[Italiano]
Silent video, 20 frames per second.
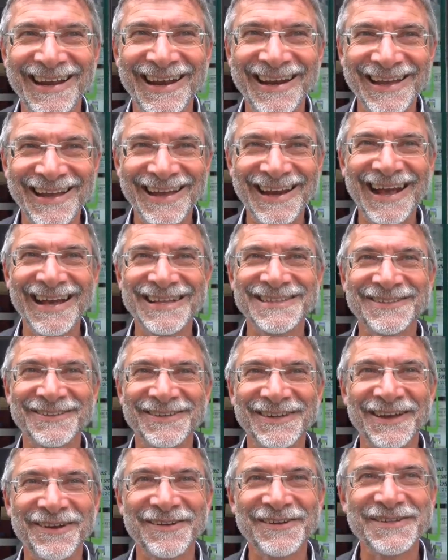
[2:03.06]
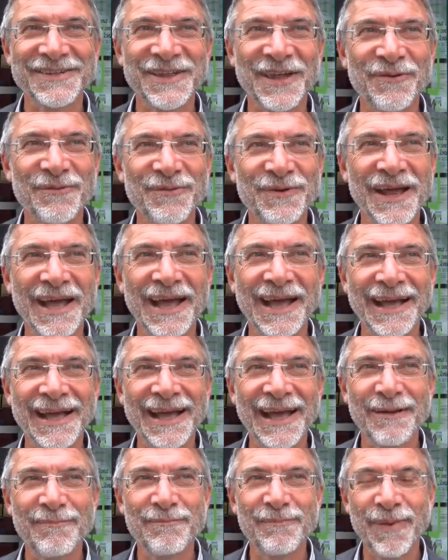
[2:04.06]
la ringrazio perché questa è una
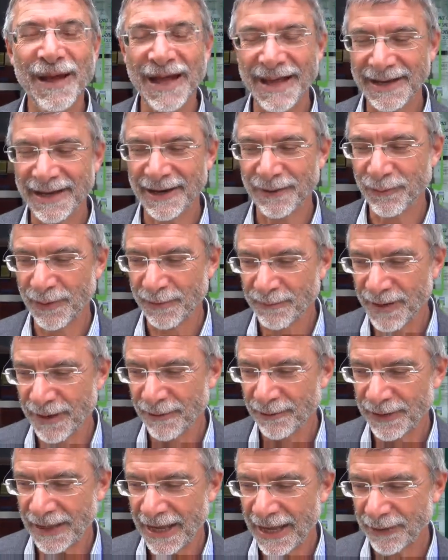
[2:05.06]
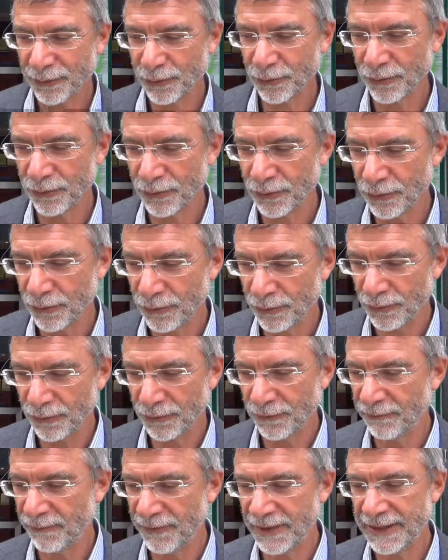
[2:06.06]
campagna a cui abbiamo
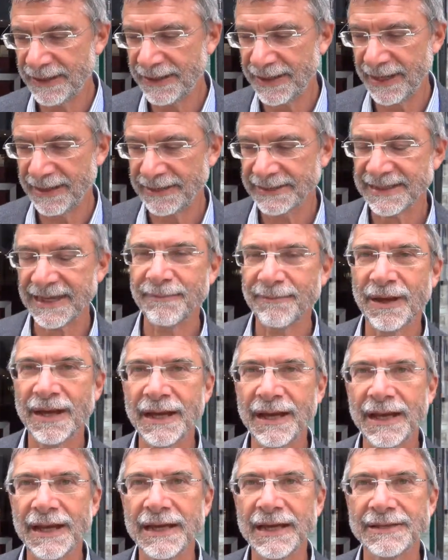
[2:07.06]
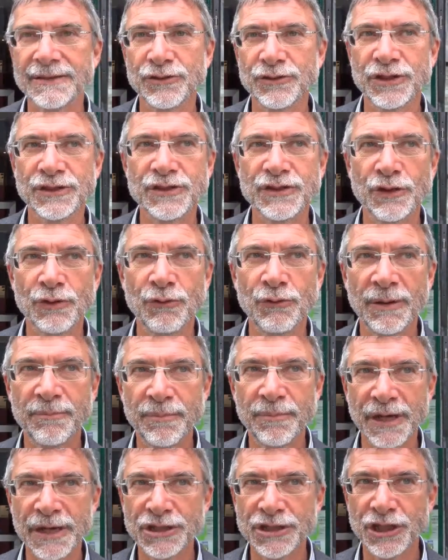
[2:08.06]
dato vita insieme all'associazione Una
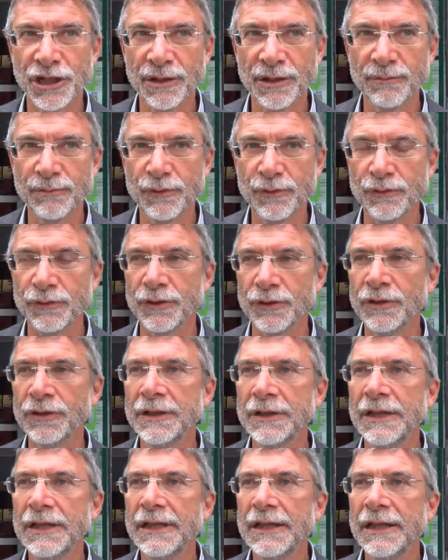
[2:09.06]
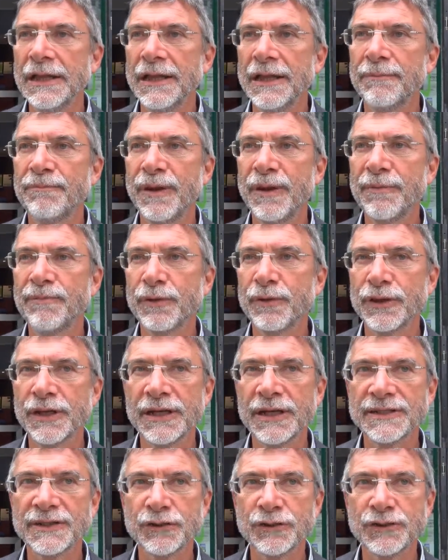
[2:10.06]
Breccia nel Muro per
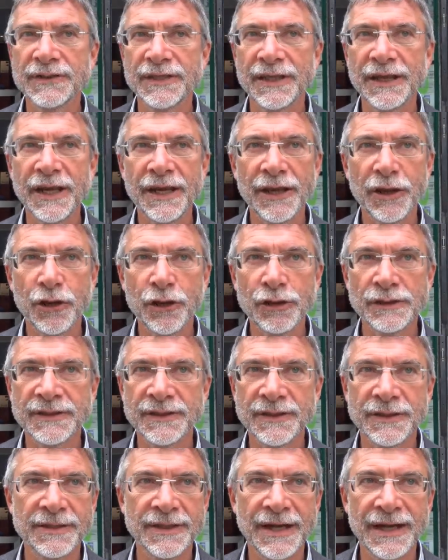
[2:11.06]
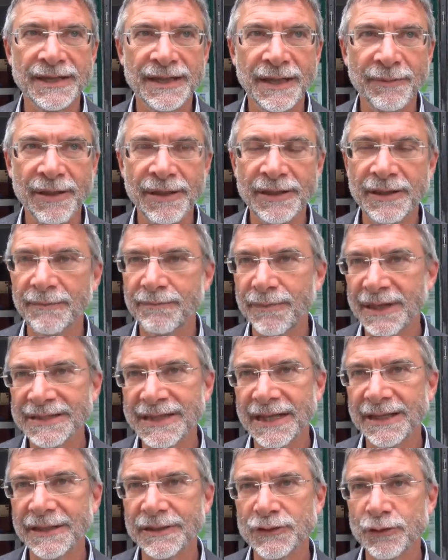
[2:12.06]
poter sostenere i costi di trattamenti
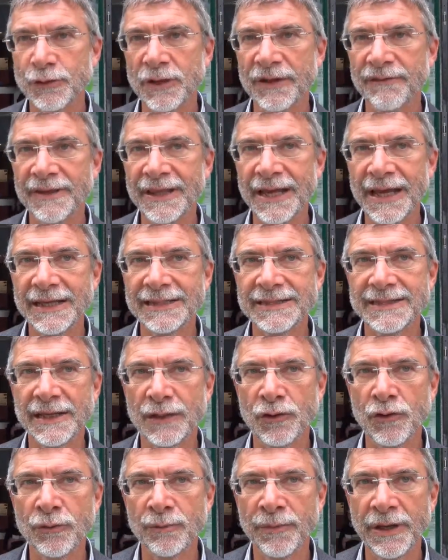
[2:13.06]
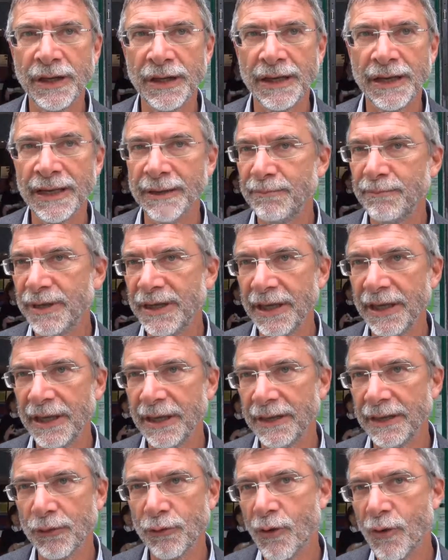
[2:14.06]
basati sull'evidenza come
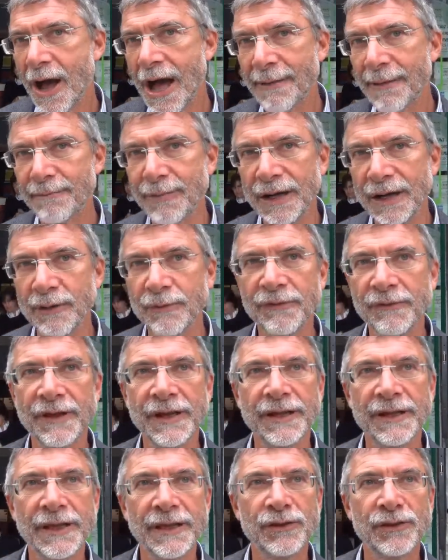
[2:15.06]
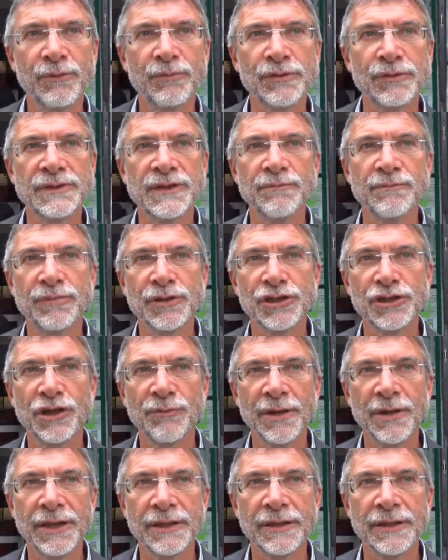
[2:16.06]
l'EBA o ABBA come viene detto più
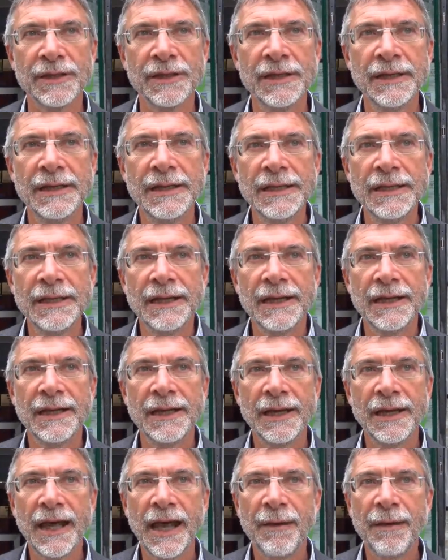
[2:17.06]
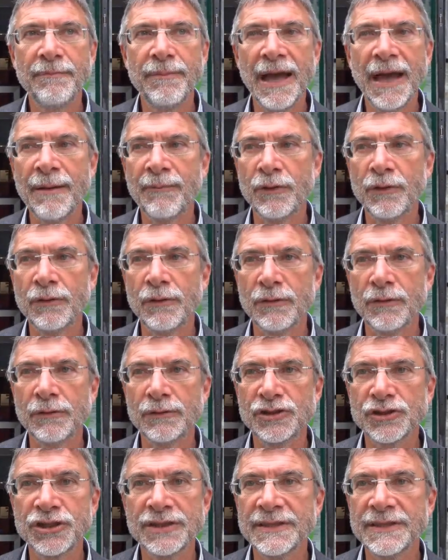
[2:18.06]
semplicemente, eh,
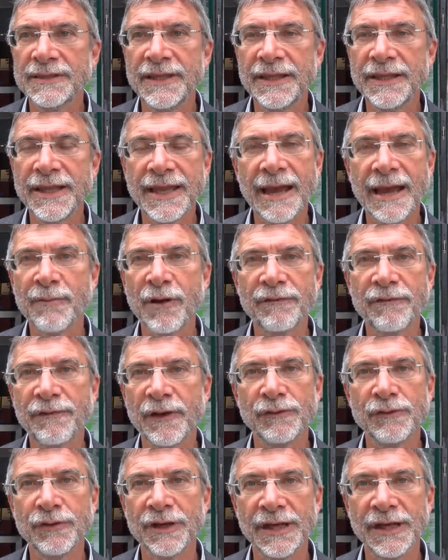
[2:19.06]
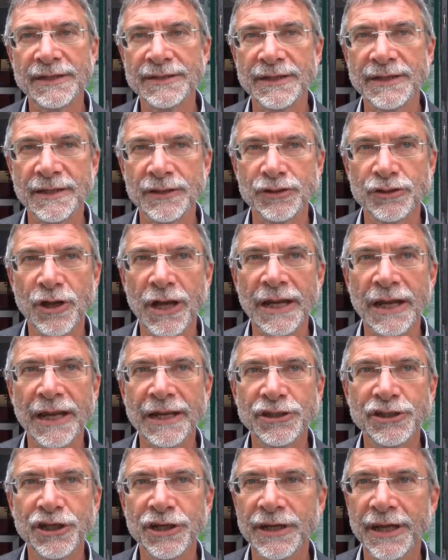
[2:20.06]
abbiamo, ci dedichiamo al fundraising, cioè
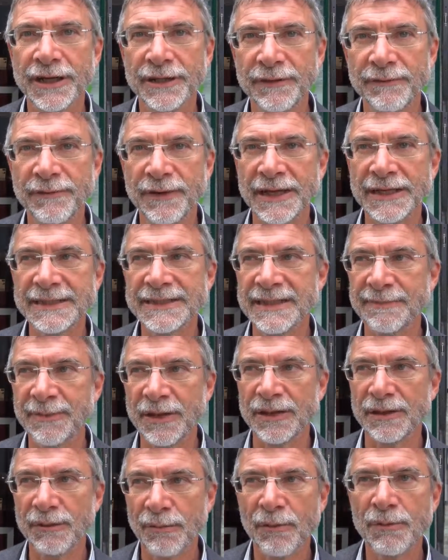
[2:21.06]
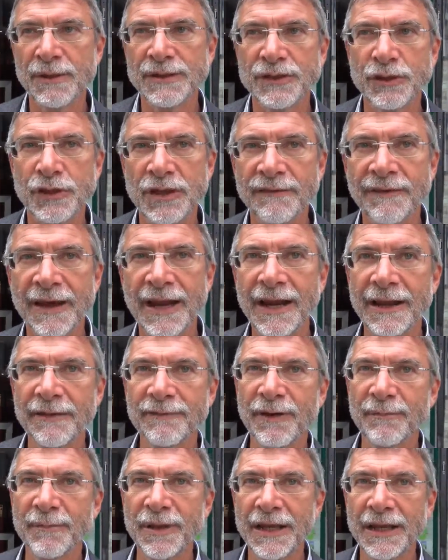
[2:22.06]
alla ricerca di finanziamenti, proprio per sollevare
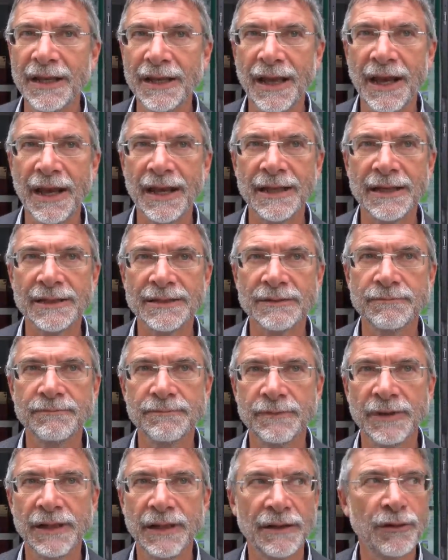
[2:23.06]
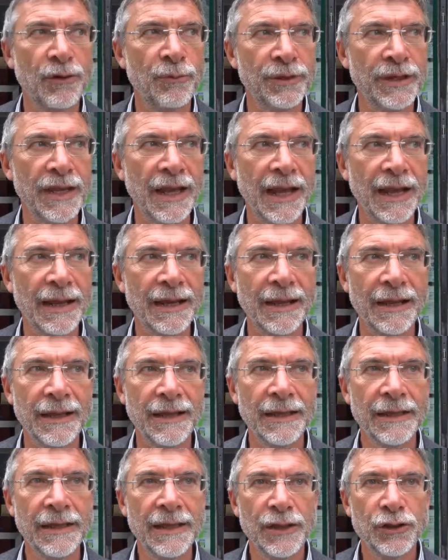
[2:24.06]
le famiglie alla, dire,
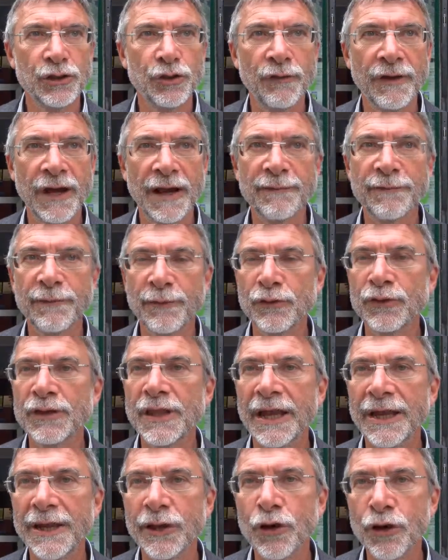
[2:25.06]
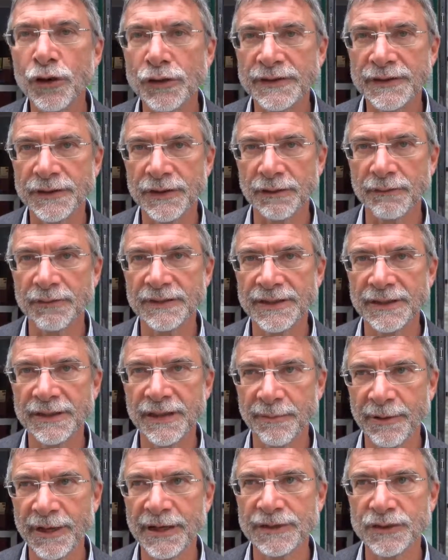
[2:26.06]
alla, dover affrontare i costi di queste
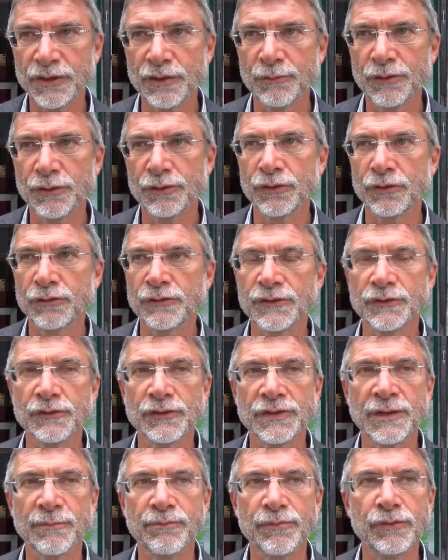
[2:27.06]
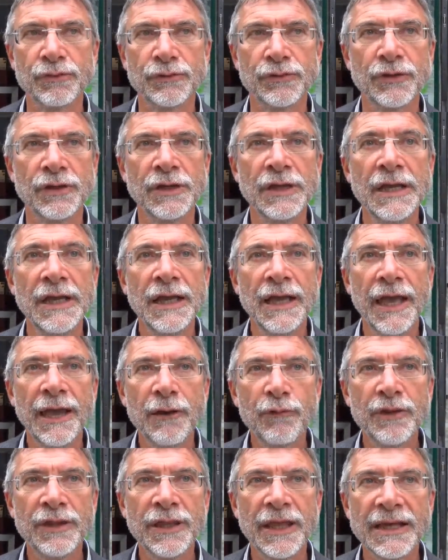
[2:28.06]
terapie che sono molto costose appunto.
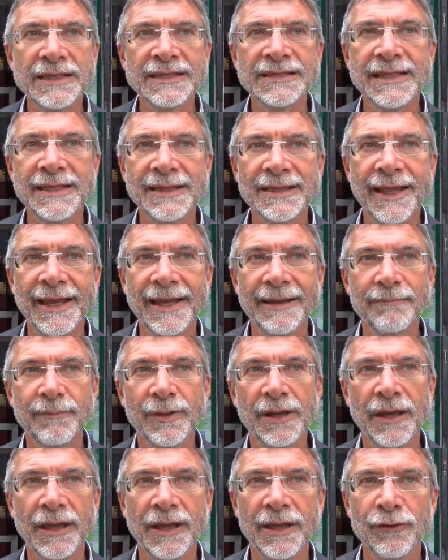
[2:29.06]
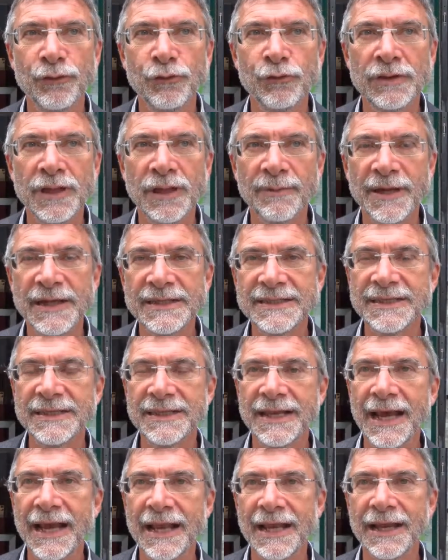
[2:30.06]
E quindi a settembre in tutte le piazze
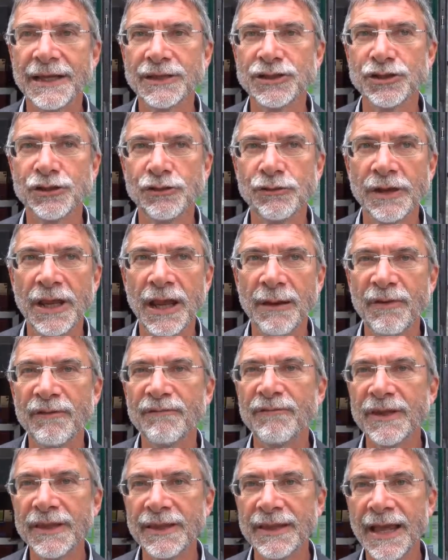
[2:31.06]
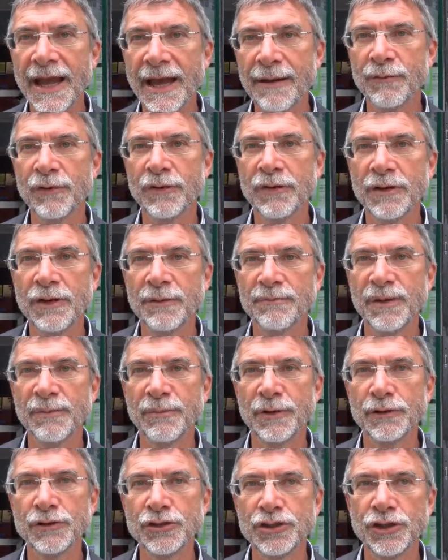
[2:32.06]
Italia ci riuniamo e vendiamo il
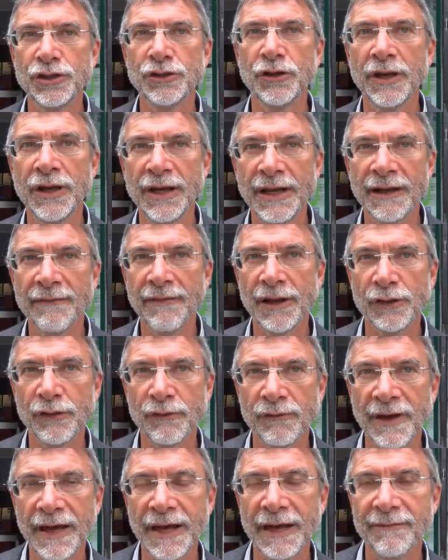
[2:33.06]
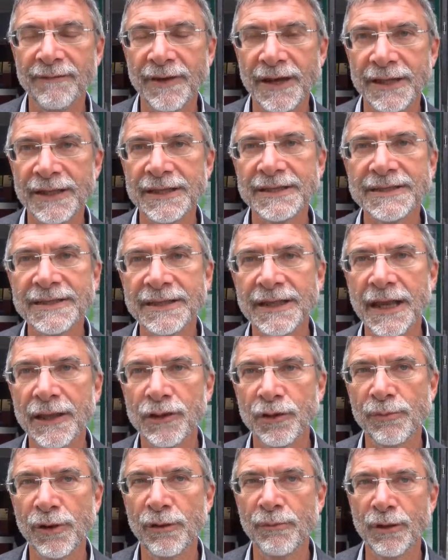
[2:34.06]
peperoncino e il ricavato va, viene
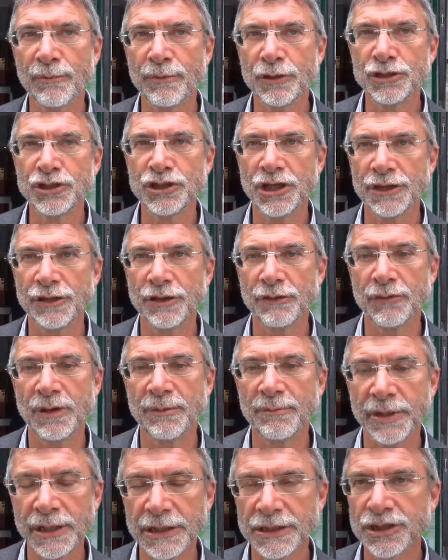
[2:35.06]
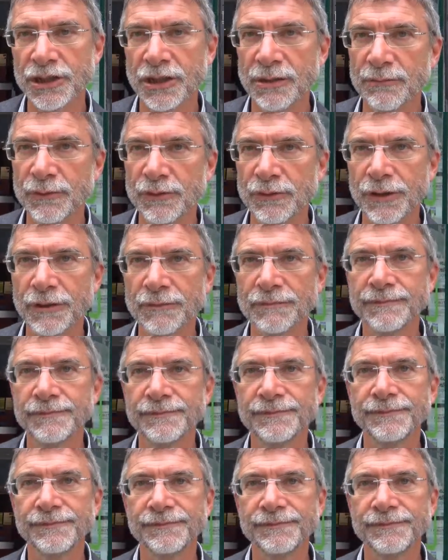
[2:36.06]
destinato proprio ai progetti di una breccia nel muro.